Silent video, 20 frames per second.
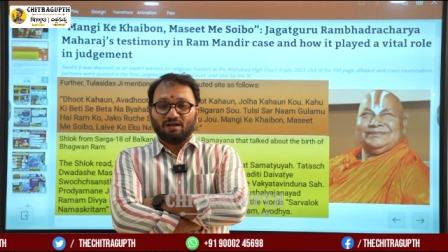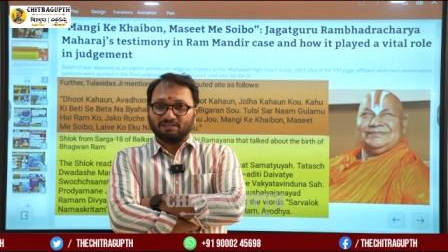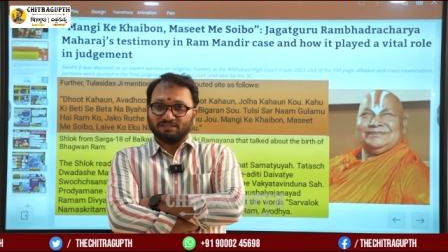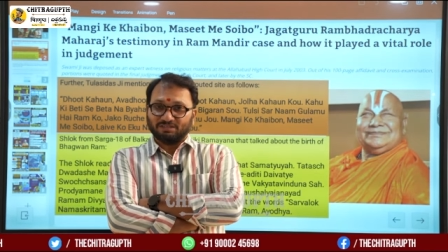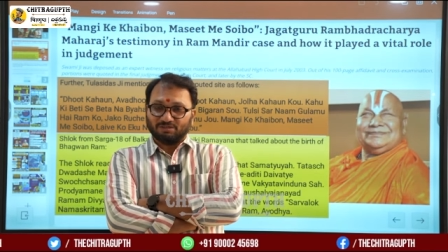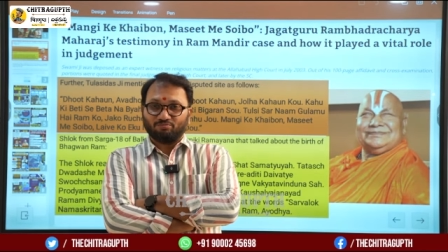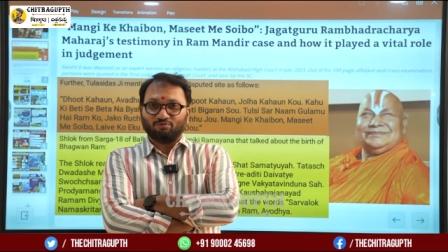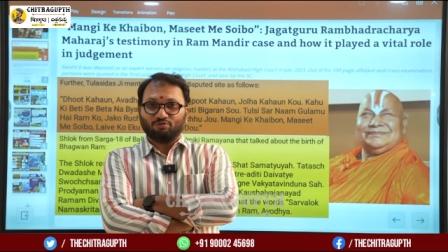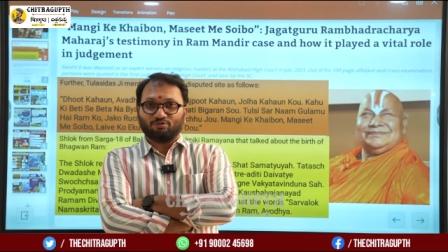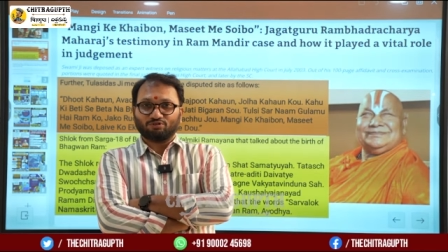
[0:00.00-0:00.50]

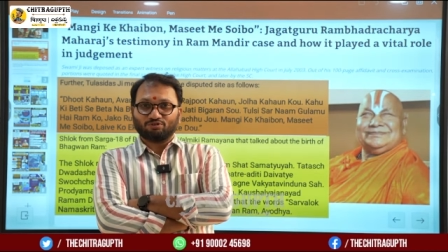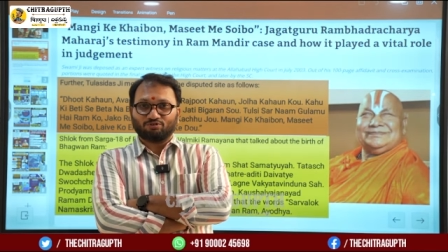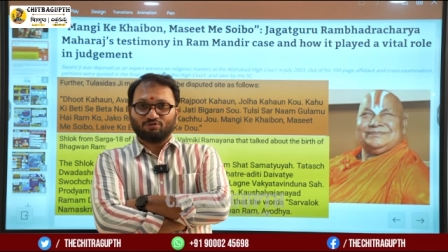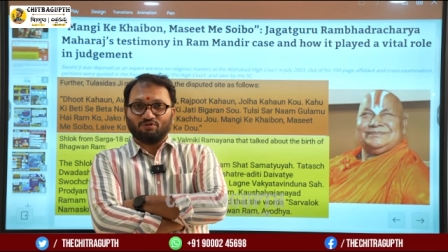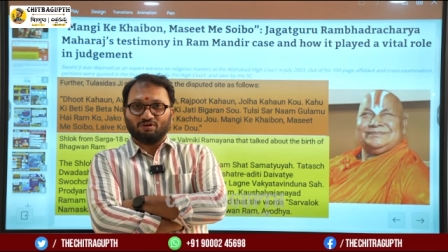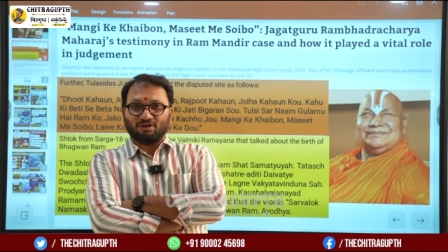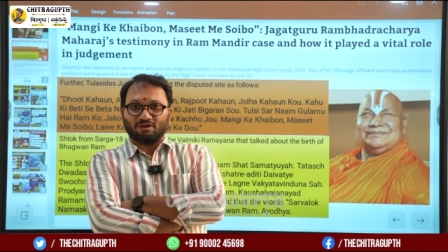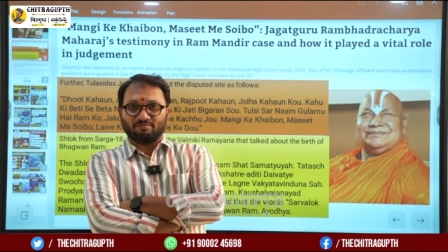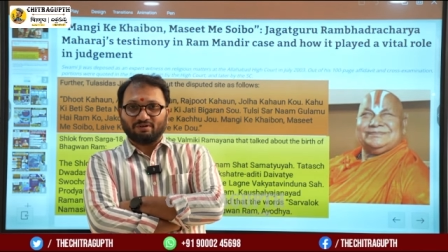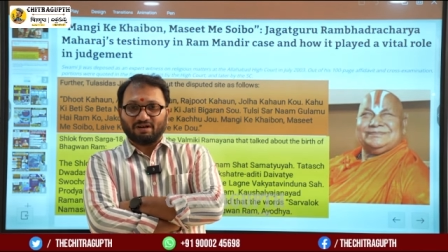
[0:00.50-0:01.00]
అని చెప్పి ఒక
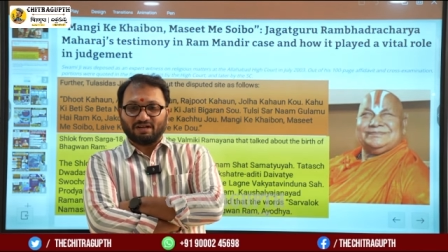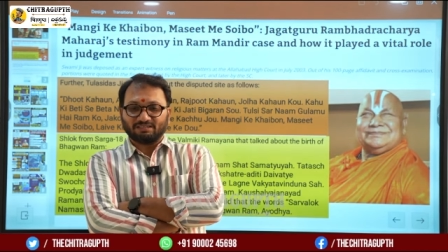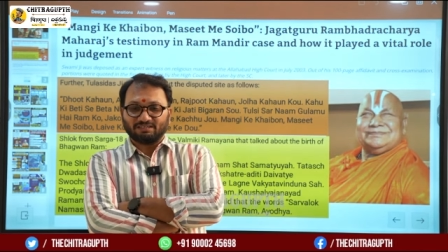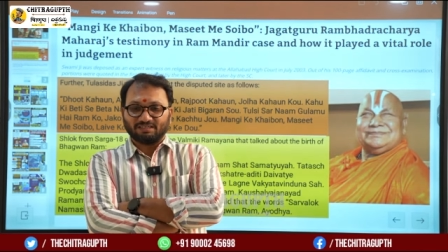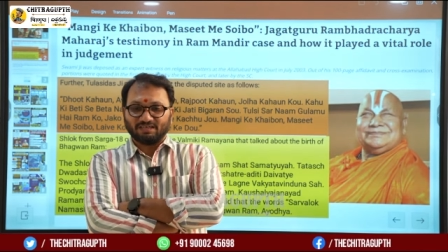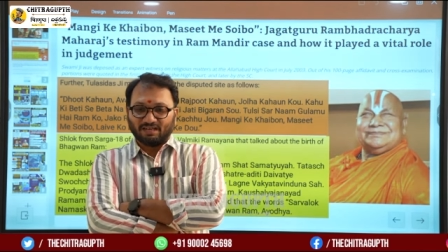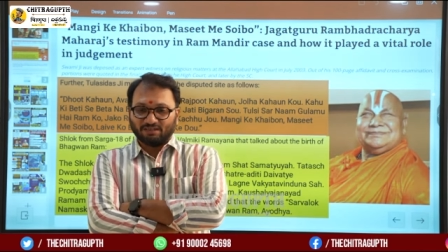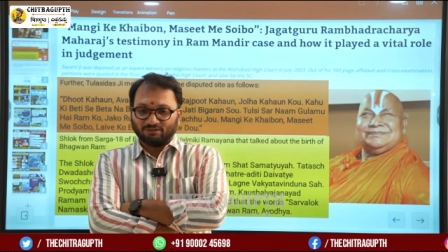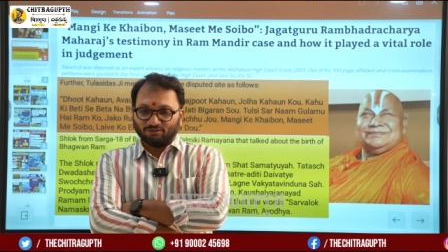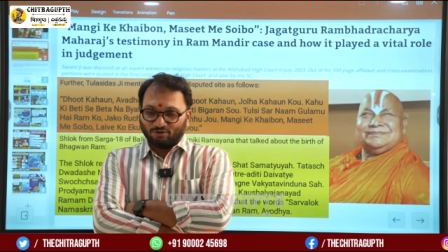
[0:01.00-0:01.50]
శ్లోకం
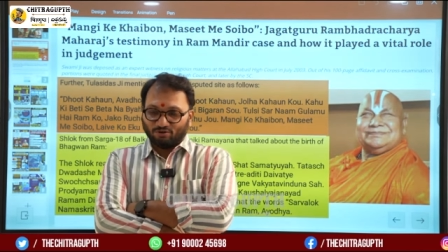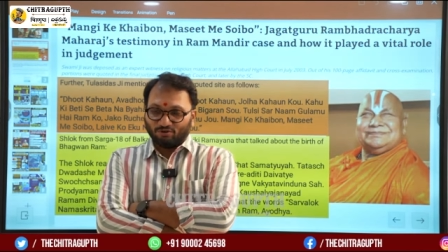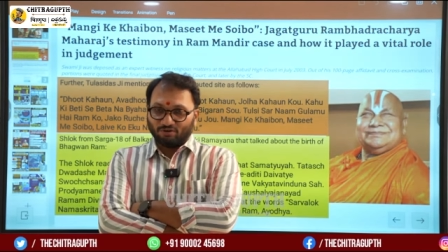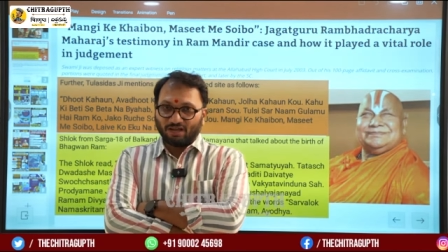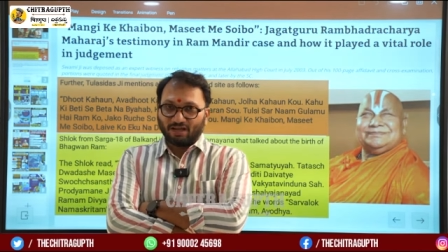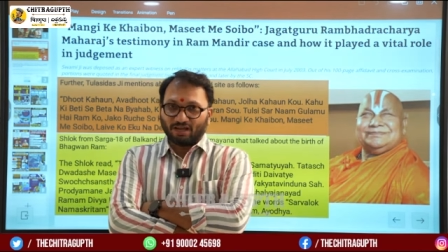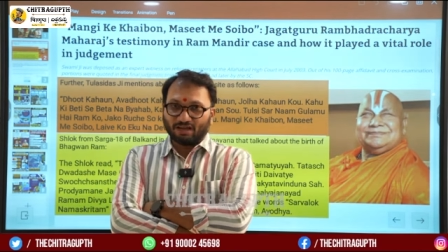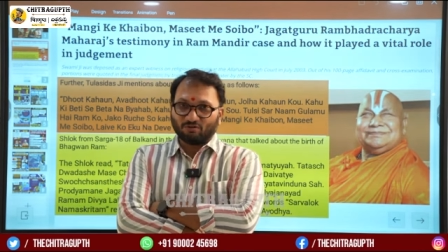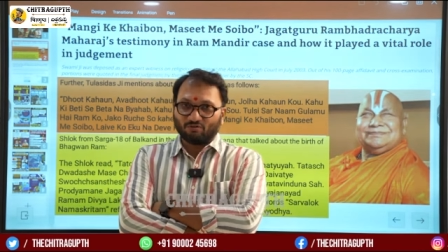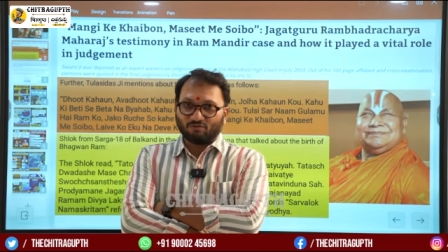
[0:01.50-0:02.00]
రాసి
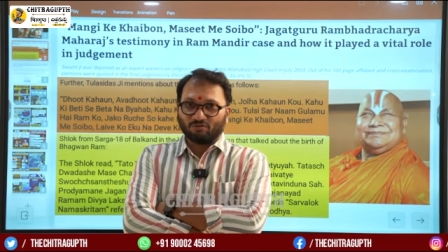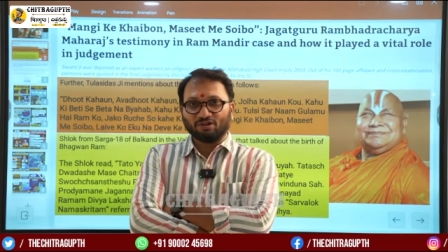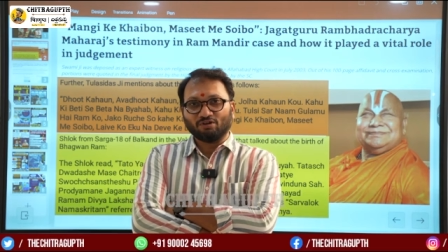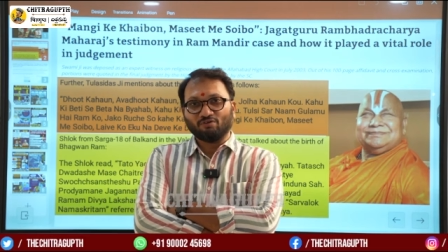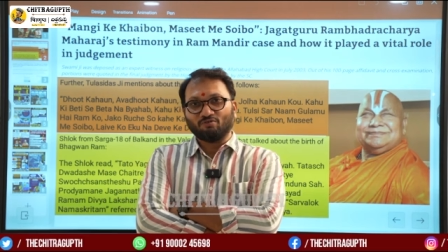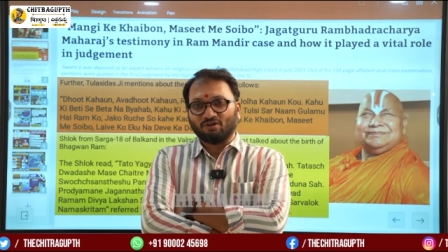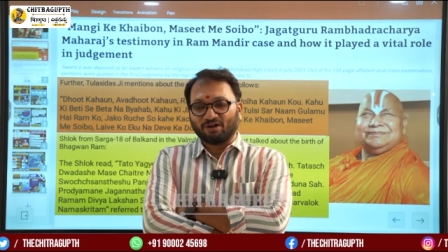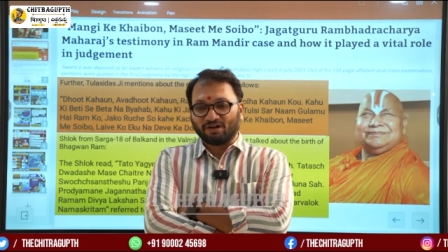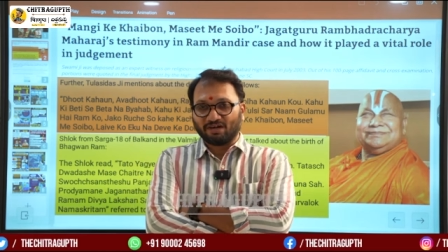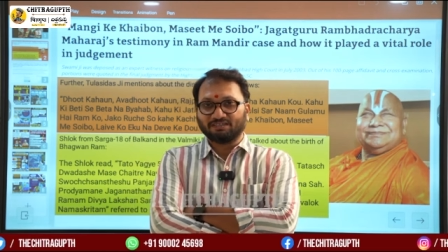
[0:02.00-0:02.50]
అందులోనే ఆయన ఒకటి
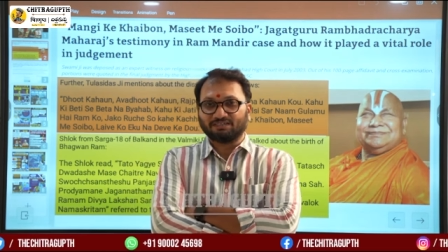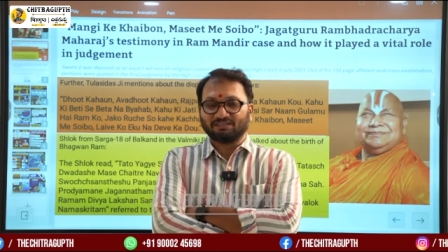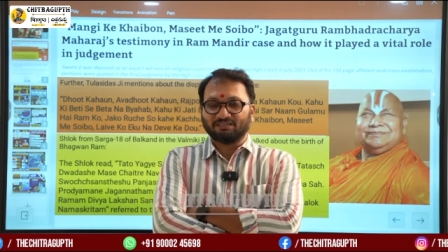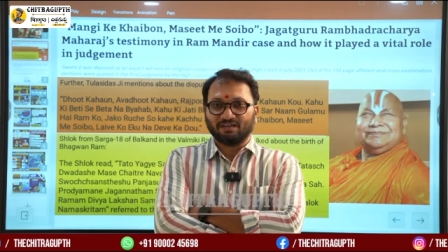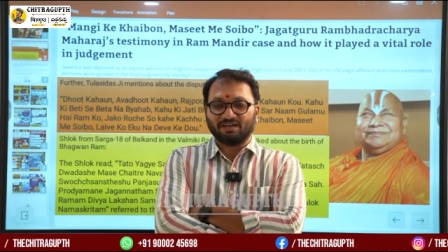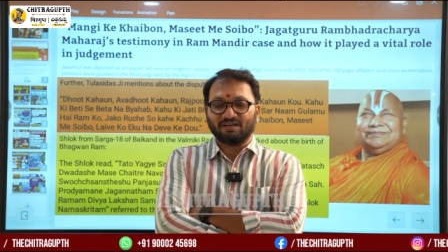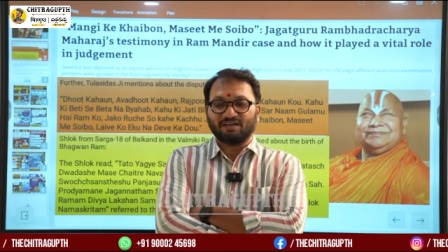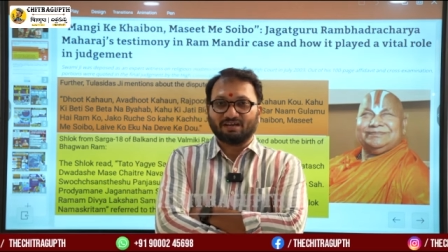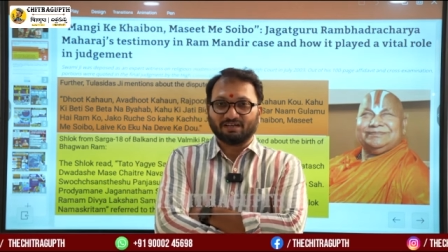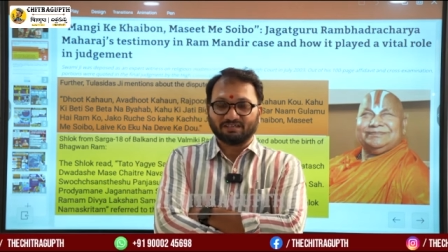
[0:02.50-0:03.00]
ఇంకోటి రాసి
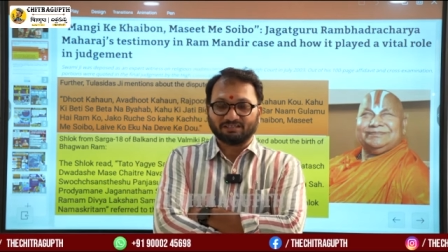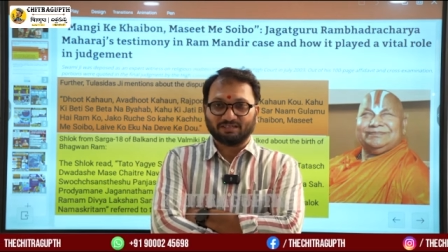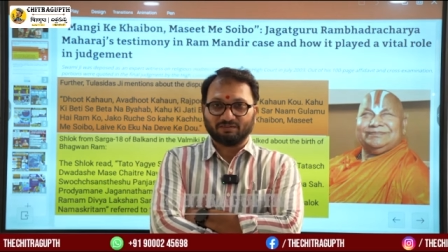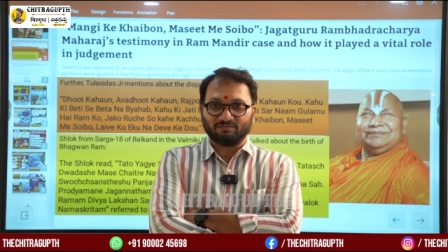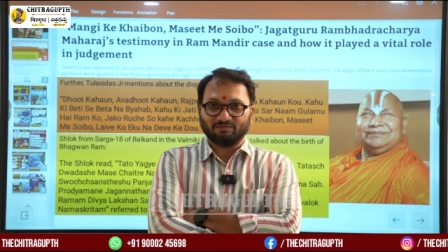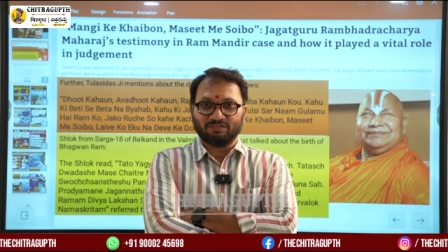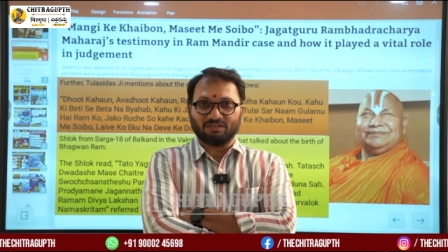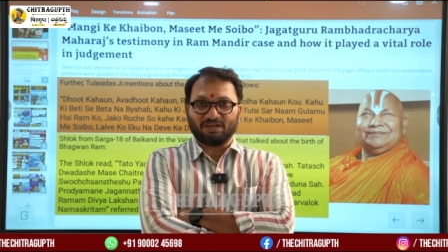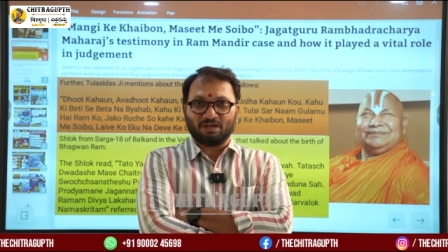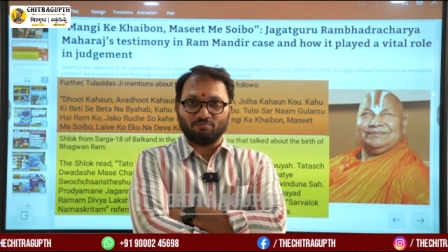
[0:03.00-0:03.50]
నేను ఇంట్రెస్ట్
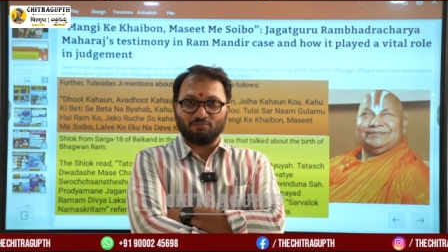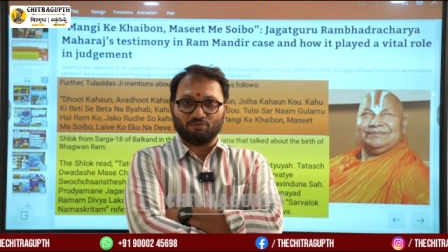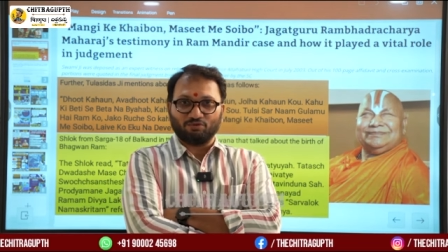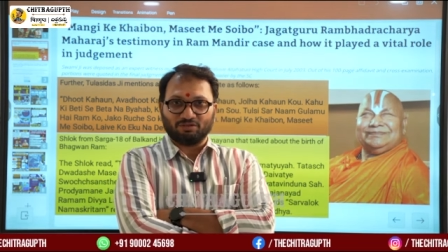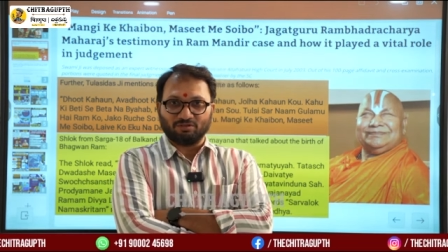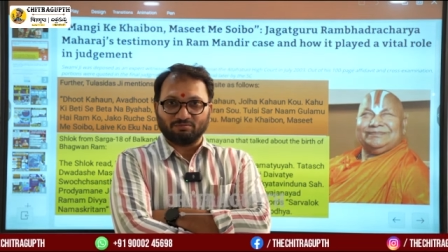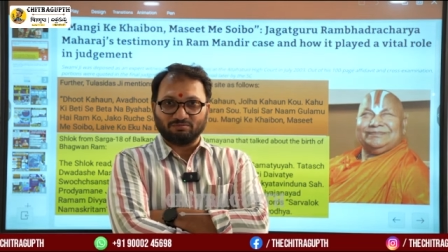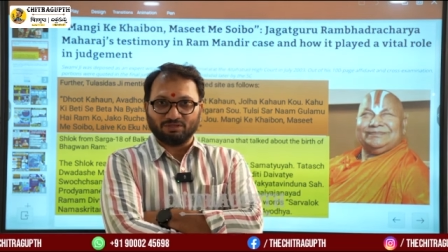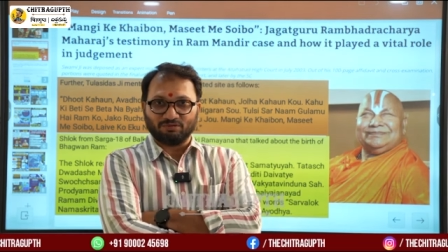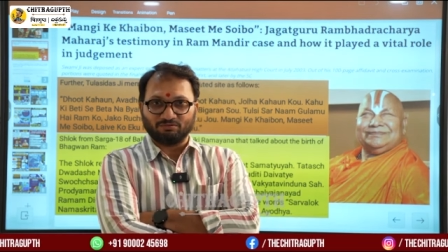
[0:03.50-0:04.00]
ఆఫ్ ది టైం మొత్తం